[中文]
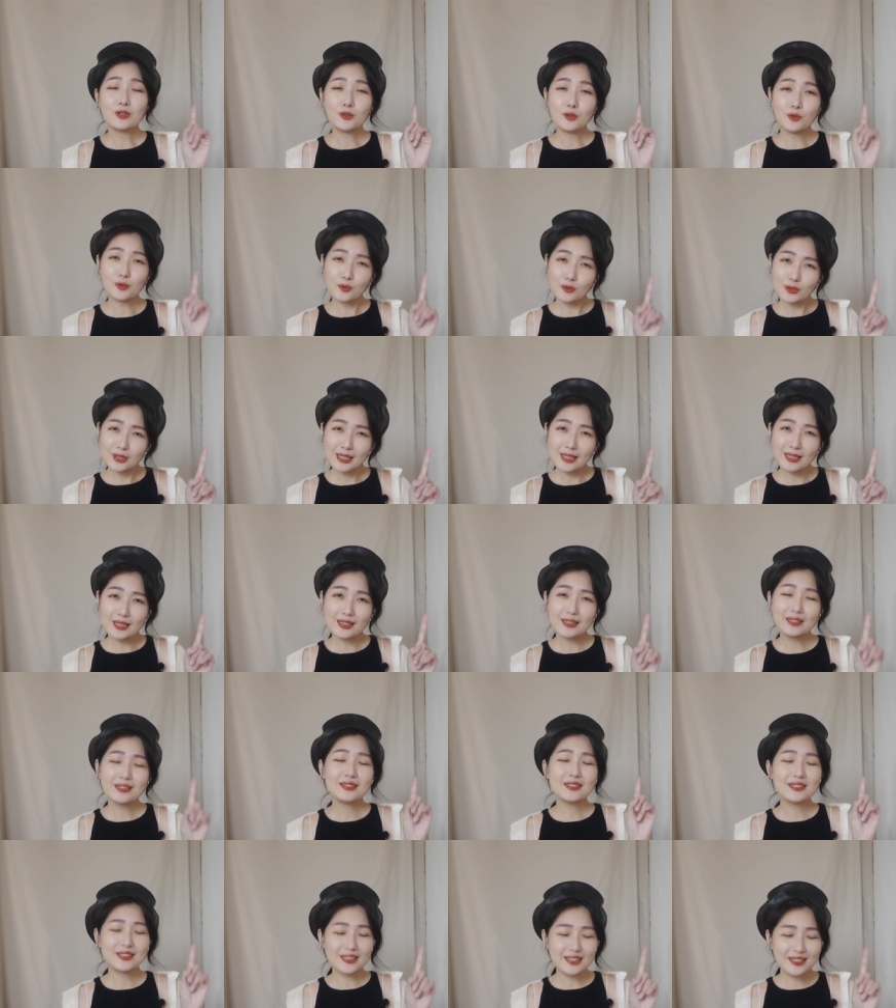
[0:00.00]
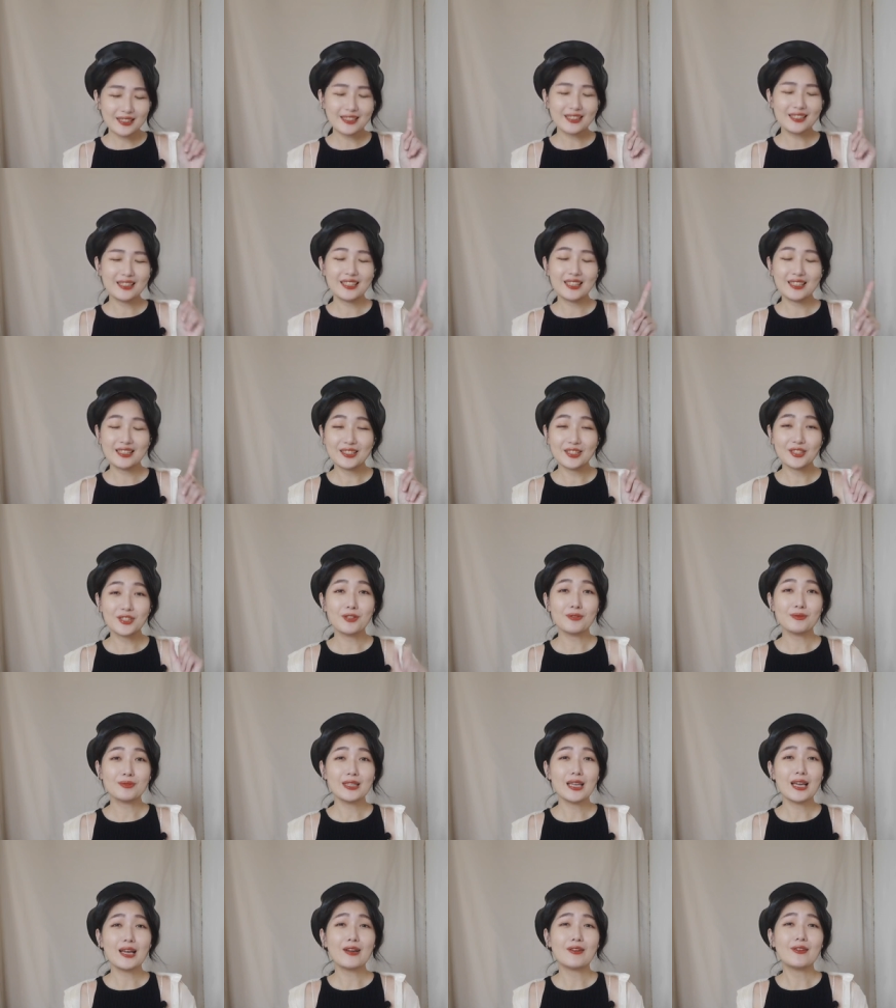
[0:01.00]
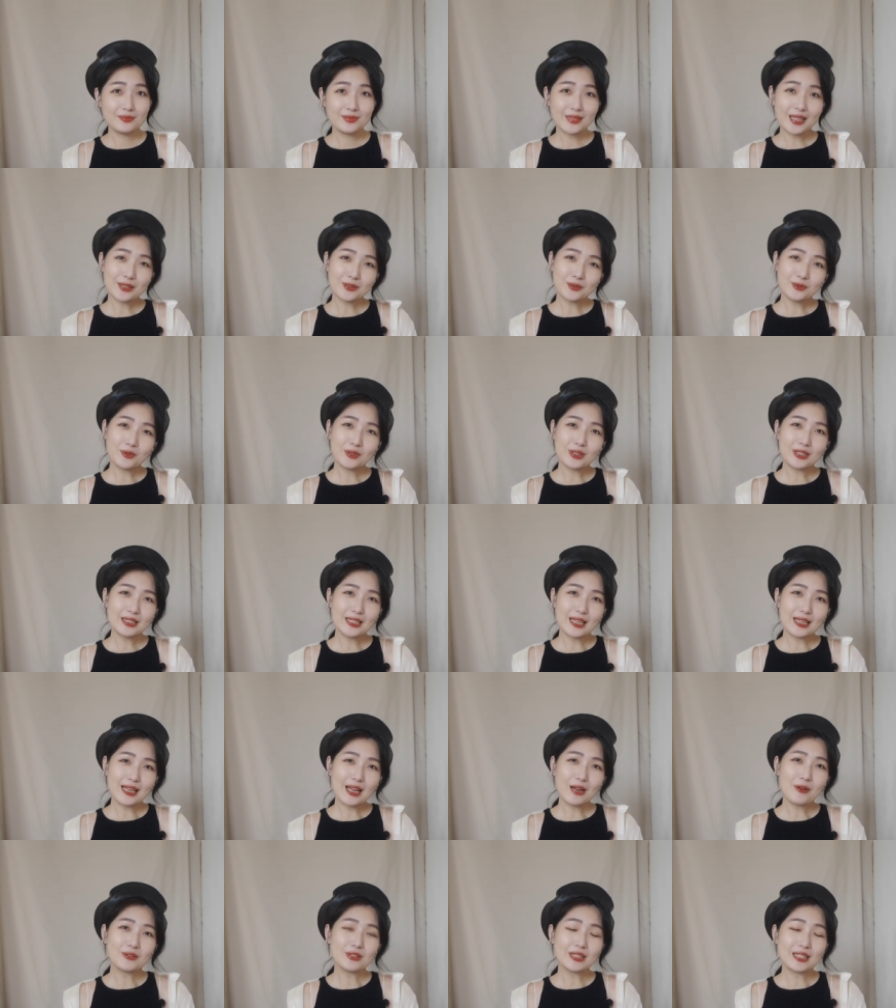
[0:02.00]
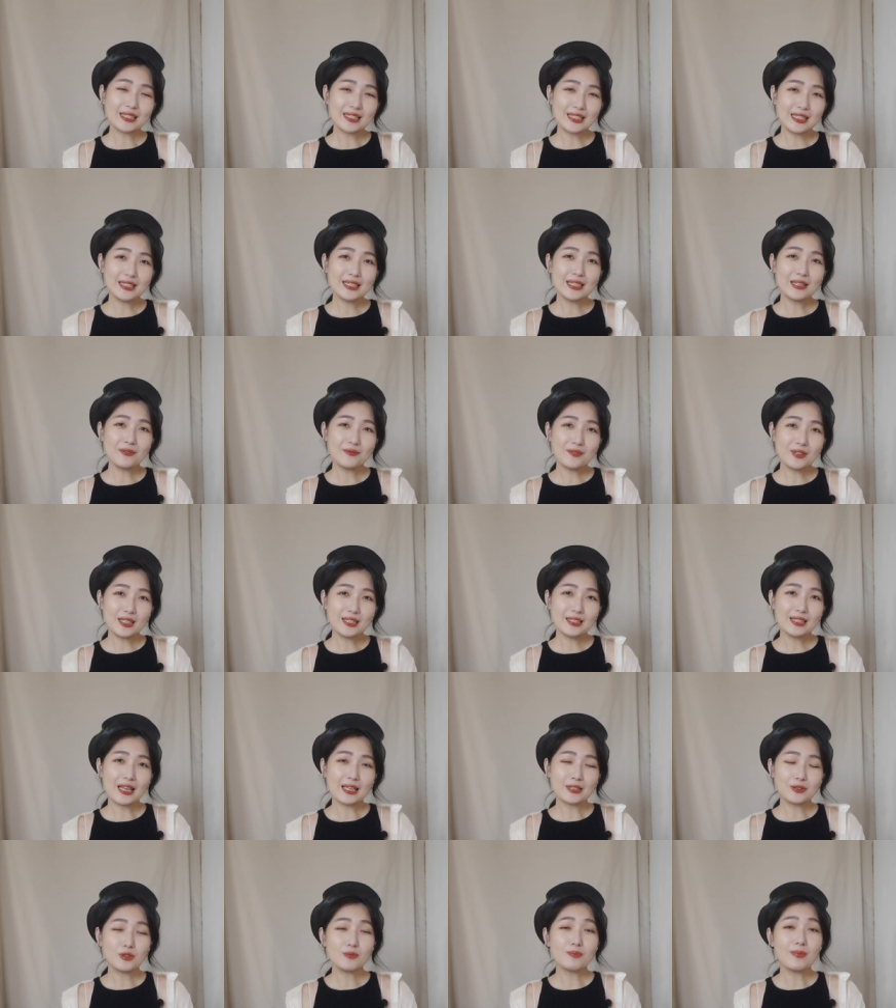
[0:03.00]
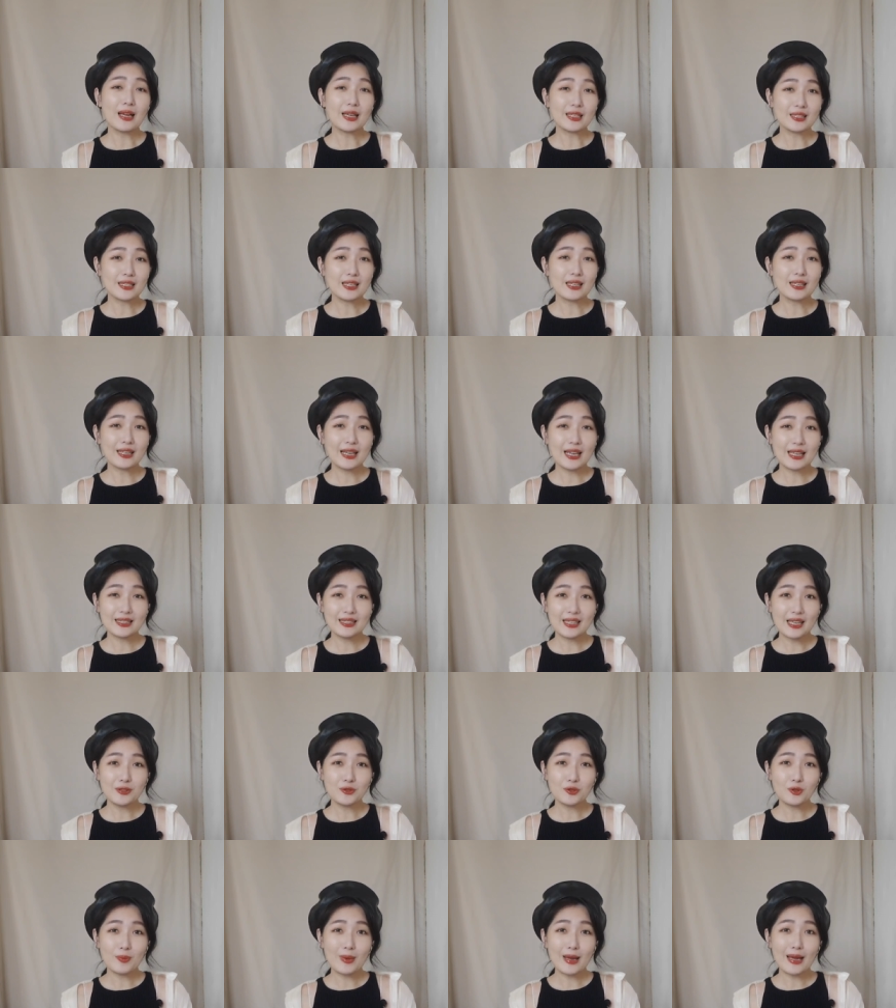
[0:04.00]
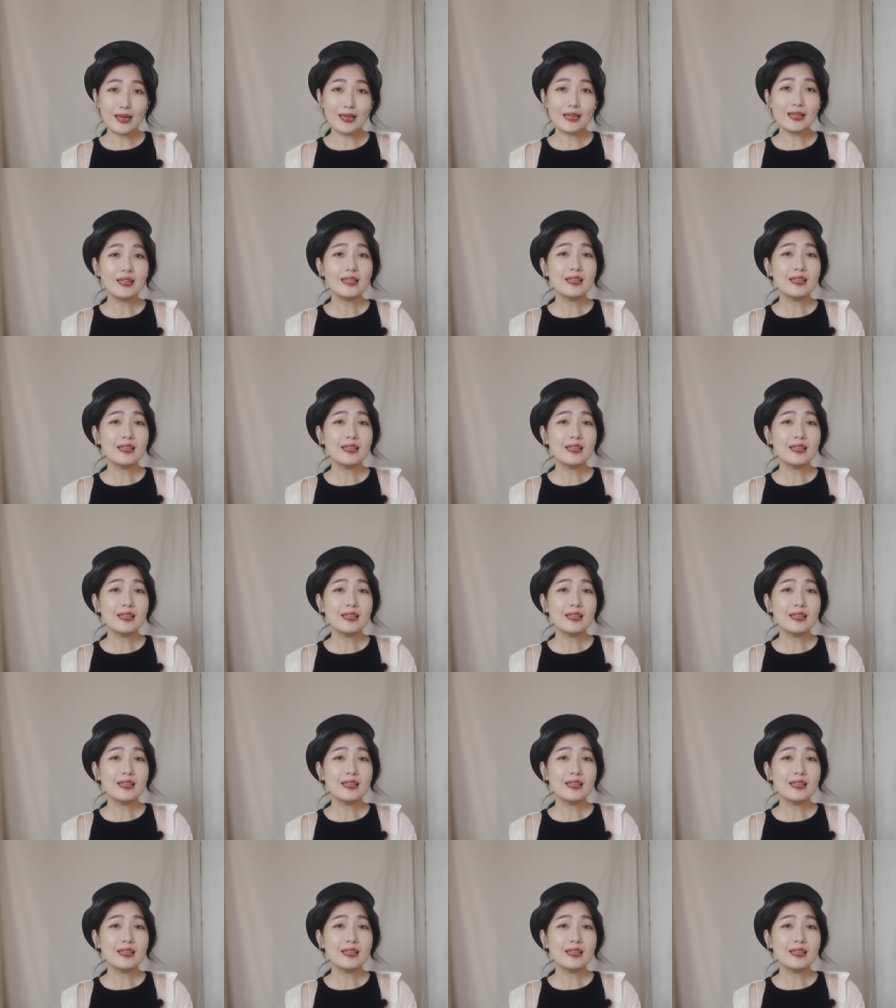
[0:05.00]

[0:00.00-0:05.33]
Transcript: 图层真的很重要。那如果你想看我的经验分享，就马上看下去吧。